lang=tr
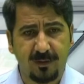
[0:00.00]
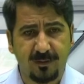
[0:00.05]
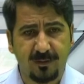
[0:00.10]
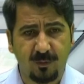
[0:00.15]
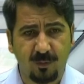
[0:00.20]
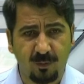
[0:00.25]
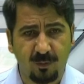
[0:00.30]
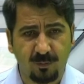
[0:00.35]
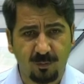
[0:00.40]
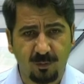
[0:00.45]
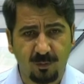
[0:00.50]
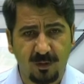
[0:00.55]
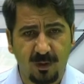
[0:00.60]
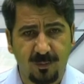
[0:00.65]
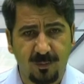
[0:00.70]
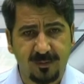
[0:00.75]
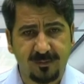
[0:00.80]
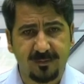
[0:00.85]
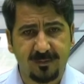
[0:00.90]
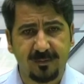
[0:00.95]
koltuğunu da
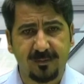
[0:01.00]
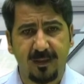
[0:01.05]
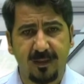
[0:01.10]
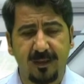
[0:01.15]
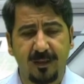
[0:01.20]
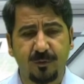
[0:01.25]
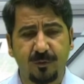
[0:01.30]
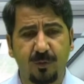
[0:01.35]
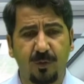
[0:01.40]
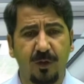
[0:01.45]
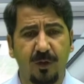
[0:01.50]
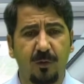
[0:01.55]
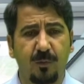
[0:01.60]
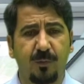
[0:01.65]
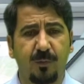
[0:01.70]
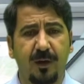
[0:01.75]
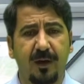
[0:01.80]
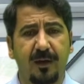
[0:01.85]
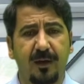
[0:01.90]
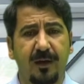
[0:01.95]
hemen sizlerle şöyle bir
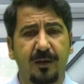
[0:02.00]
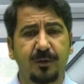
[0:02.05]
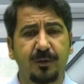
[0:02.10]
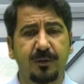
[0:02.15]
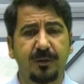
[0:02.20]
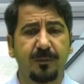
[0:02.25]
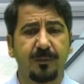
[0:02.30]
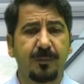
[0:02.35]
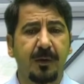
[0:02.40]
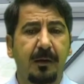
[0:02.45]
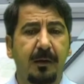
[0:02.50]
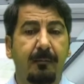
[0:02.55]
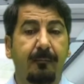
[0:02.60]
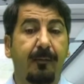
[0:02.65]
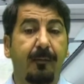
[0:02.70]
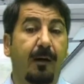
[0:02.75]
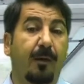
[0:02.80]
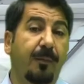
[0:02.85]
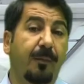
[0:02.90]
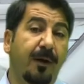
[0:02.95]
paylaştım.
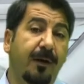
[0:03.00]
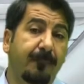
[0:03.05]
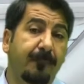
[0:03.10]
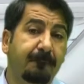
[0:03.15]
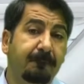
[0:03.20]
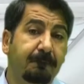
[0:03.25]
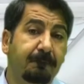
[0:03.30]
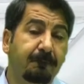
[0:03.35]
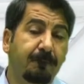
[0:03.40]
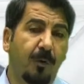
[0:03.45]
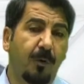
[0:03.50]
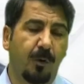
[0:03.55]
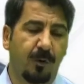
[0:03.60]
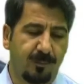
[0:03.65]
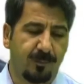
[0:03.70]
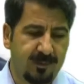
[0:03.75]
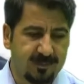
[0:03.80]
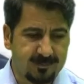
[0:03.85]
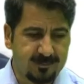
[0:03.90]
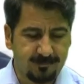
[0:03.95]
Ama
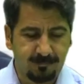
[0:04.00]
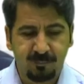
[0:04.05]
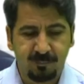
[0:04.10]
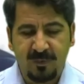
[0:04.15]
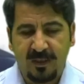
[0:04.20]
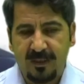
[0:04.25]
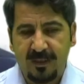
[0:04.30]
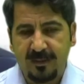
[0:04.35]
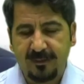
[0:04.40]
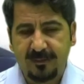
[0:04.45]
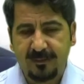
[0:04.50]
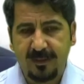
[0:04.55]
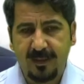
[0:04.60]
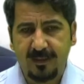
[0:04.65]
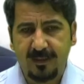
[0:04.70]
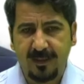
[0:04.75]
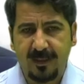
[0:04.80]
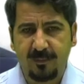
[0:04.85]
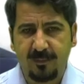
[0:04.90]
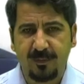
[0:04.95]
olmadı.
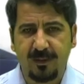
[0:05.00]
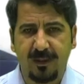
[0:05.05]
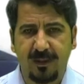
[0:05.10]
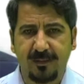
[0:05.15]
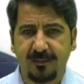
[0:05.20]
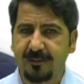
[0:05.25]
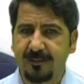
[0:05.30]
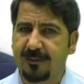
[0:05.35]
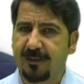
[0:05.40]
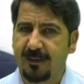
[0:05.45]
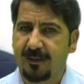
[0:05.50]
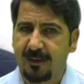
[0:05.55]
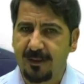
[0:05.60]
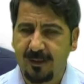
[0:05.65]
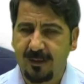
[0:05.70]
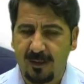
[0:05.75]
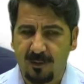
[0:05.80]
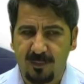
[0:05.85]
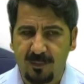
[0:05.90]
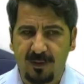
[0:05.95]
Tren gar binasında
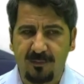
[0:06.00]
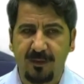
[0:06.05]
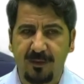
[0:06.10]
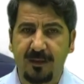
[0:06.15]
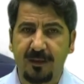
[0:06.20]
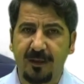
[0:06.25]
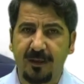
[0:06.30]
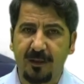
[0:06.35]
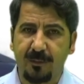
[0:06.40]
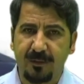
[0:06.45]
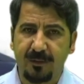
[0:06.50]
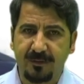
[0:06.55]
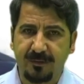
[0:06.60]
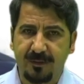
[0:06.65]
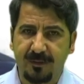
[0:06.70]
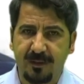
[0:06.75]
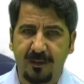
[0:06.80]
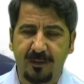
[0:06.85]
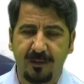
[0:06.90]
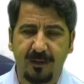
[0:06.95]
yenileme ve yeni bir
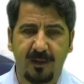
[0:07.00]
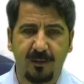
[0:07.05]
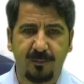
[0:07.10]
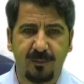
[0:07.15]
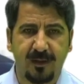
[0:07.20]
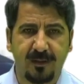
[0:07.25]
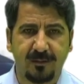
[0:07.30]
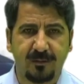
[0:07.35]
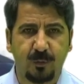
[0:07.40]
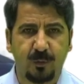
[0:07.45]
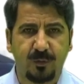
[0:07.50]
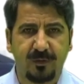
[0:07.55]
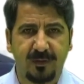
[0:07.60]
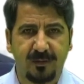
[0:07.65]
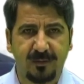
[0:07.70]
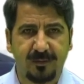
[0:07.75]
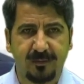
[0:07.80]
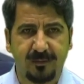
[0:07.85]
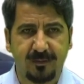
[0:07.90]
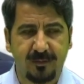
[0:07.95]
tren gar binası
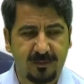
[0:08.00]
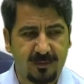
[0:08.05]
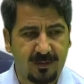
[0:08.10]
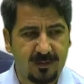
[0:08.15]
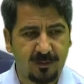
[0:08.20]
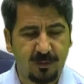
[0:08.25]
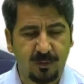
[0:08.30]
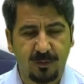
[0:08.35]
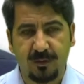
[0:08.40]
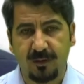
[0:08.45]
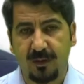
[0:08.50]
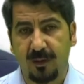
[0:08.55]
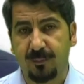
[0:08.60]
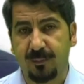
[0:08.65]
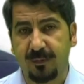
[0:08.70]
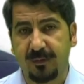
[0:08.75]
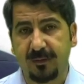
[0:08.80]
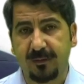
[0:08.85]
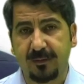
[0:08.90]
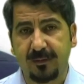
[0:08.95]
yüksek hızlı tren için
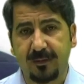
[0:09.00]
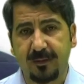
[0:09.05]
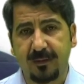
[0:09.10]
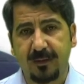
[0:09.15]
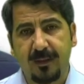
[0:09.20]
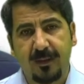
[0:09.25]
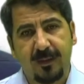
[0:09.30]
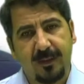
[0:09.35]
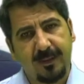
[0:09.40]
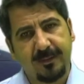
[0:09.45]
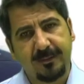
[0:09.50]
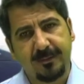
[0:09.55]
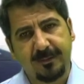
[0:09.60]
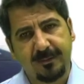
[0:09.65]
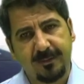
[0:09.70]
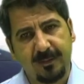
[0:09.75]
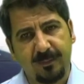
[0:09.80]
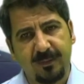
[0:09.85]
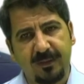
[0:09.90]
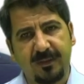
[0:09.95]
yapıldı.
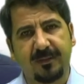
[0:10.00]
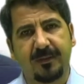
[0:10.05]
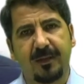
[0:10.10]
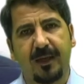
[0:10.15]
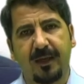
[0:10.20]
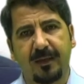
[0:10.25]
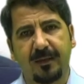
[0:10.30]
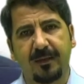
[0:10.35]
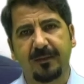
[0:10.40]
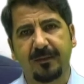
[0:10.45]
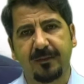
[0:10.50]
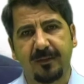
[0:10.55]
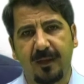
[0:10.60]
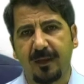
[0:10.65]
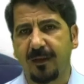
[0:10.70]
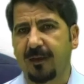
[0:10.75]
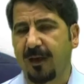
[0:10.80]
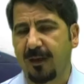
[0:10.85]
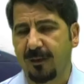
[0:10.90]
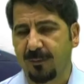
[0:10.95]
Eski tabii ki tarihi
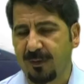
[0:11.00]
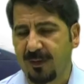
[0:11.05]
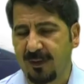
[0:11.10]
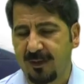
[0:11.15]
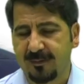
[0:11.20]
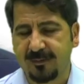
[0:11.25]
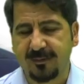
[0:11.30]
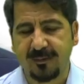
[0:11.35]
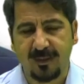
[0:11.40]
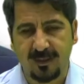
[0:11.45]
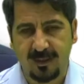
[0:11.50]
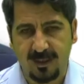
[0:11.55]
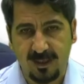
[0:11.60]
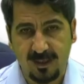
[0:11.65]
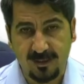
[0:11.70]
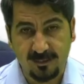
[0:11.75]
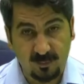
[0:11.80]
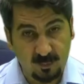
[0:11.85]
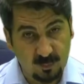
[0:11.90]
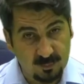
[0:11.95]
tren gar binası da
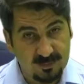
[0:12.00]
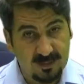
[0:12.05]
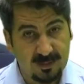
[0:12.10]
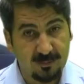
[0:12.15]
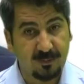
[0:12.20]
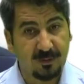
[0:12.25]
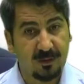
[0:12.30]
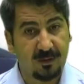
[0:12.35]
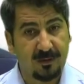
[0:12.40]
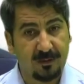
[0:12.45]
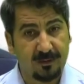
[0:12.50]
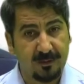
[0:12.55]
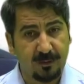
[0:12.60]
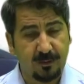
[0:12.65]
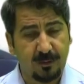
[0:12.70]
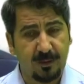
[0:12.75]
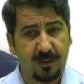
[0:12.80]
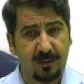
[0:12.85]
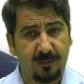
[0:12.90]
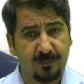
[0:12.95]
gayet güzel bir şekilde
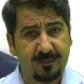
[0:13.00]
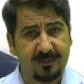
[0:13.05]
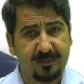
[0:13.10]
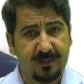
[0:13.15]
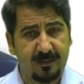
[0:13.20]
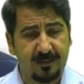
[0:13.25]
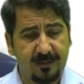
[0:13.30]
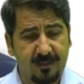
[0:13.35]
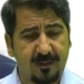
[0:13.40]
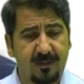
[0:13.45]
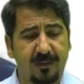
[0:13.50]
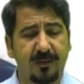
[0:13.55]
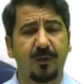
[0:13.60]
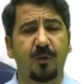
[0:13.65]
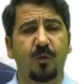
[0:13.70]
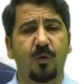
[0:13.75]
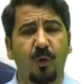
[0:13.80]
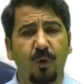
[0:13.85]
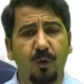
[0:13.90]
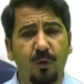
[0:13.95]
şehrimizde yerini
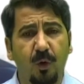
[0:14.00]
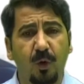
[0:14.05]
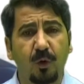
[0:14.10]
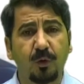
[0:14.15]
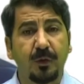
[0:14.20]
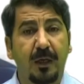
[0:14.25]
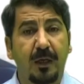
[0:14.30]
koruyor